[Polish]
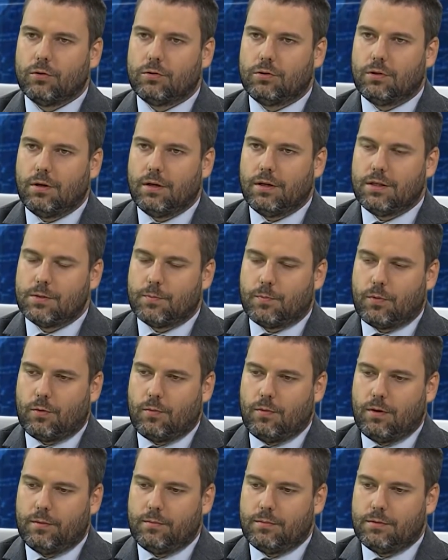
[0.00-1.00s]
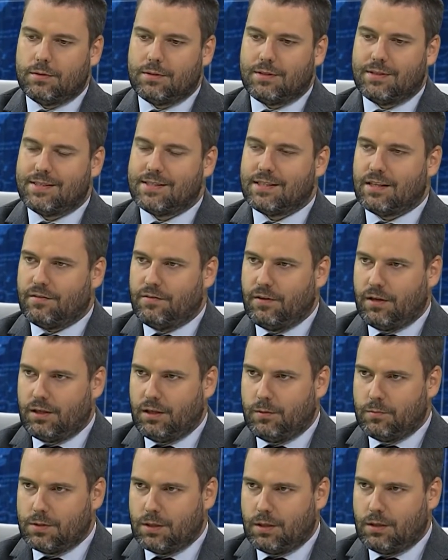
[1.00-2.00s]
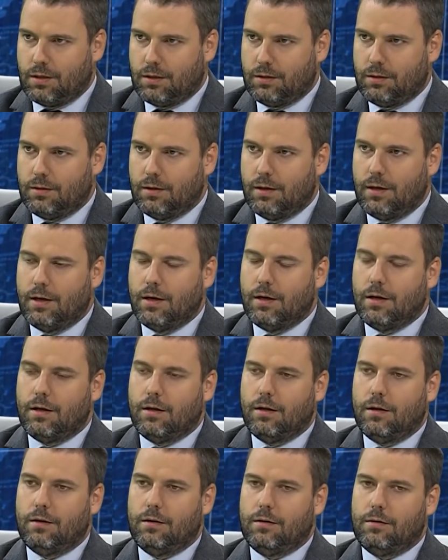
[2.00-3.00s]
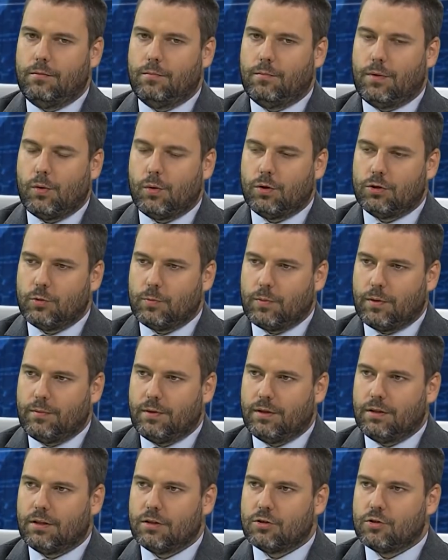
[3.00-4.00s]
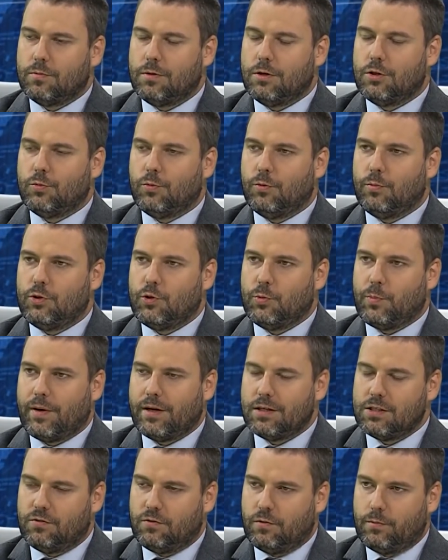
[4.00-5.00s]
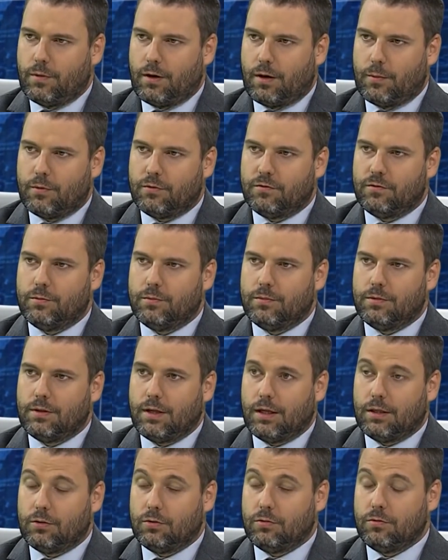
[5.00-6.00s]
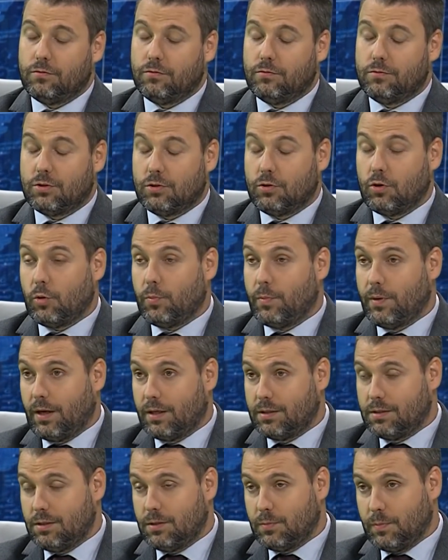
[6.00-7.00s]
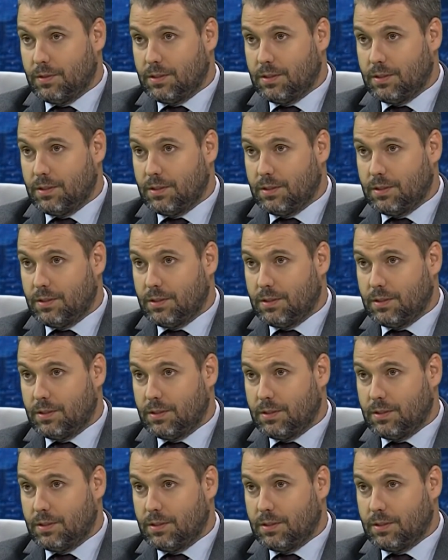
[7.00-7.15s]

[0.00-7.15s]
o tyle jest problem ze stawianiem zadań. Y, mało kto pamięta, że mieliśmy być państwem ramowym NATO co do operacji